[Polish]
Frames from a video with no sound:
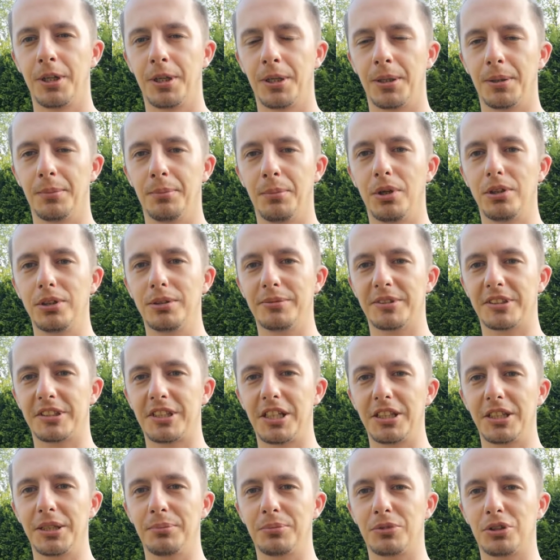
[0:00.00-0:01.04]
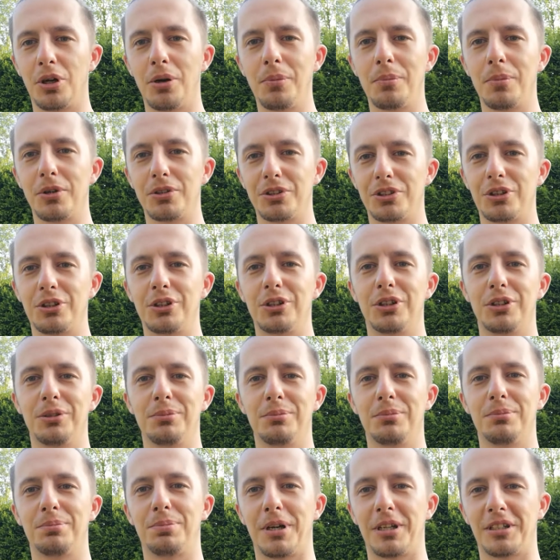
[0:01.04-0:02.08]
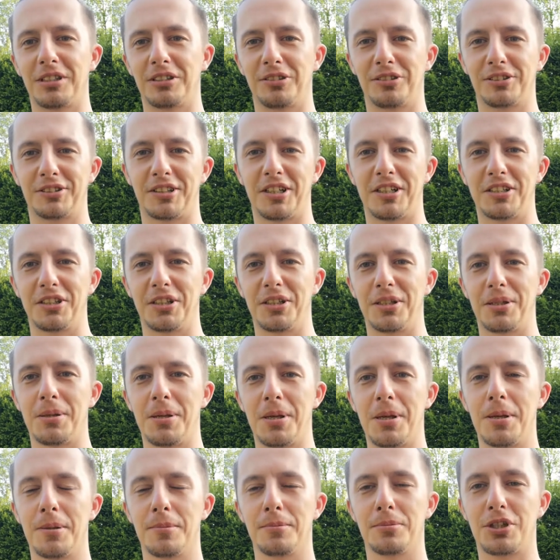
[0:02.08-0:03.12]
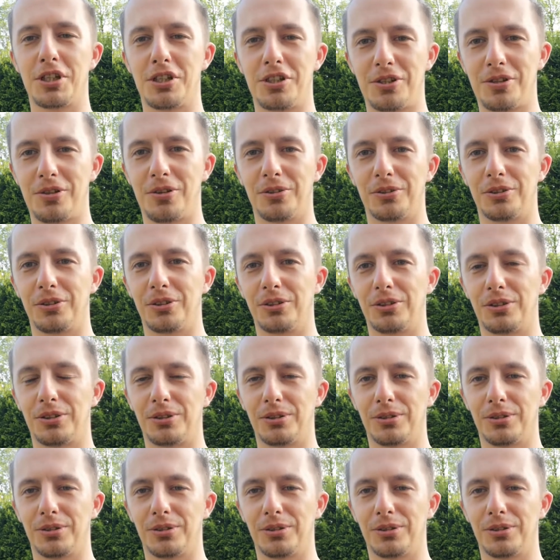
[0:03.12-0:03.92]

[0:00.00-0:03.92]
Moim zdaniem to może im paradoksalnie przeszkodzić.